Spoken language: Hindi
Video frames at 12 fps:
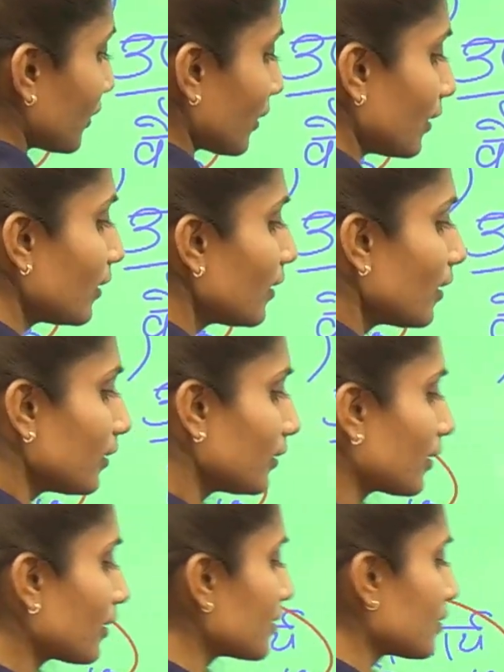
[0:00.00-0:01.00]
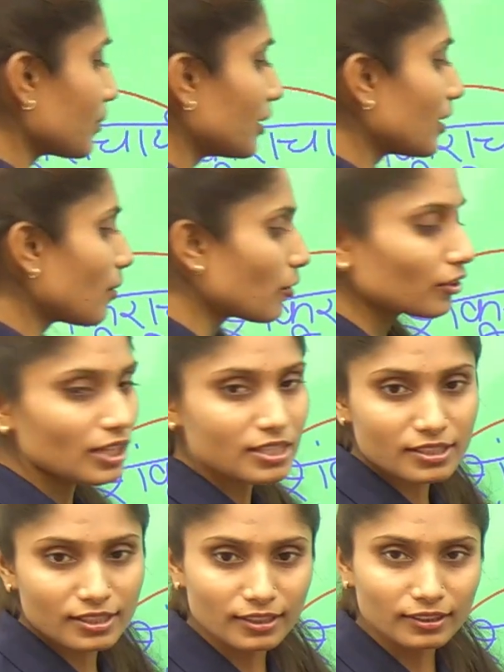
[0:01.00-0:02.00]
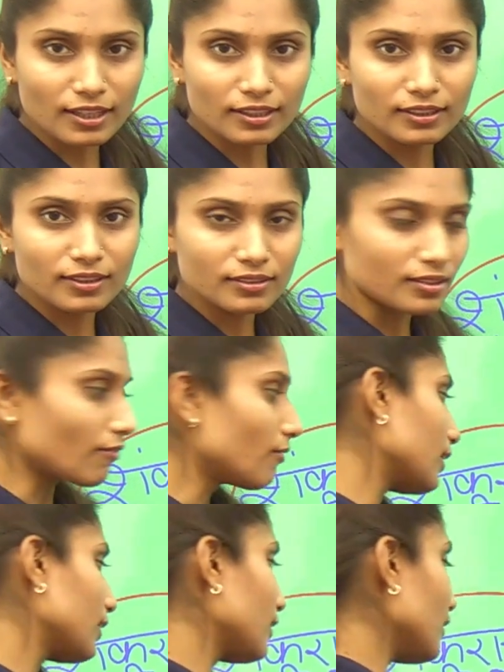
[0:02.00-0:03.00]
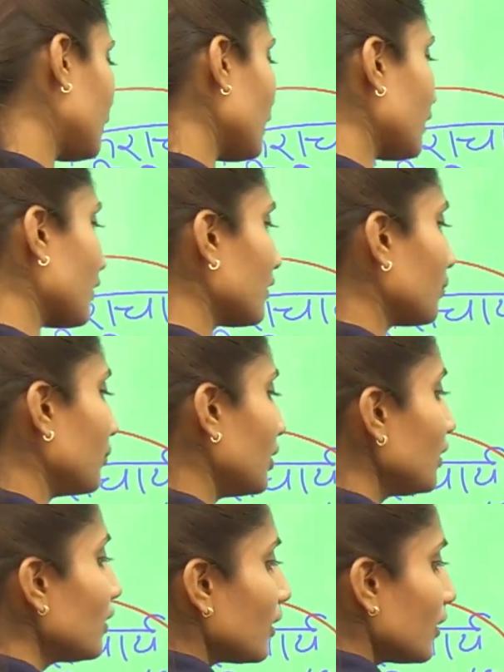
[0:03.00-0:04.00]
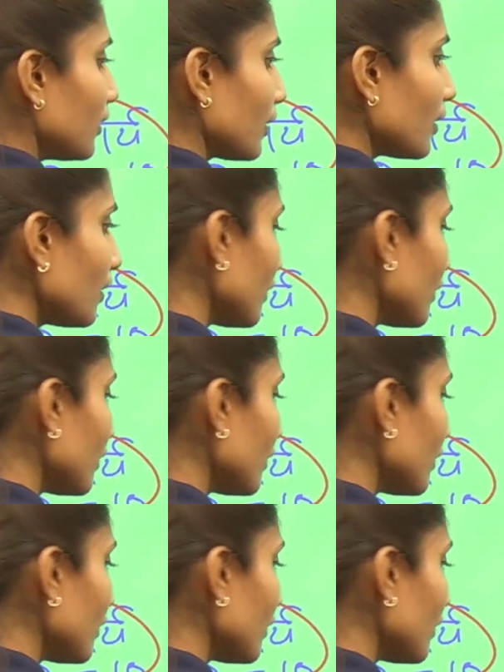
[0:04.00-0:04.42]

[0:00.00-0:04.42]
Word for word: है ठीक है जिसमें यम और नचिकेता ने संवाद किया था कट में ठीक है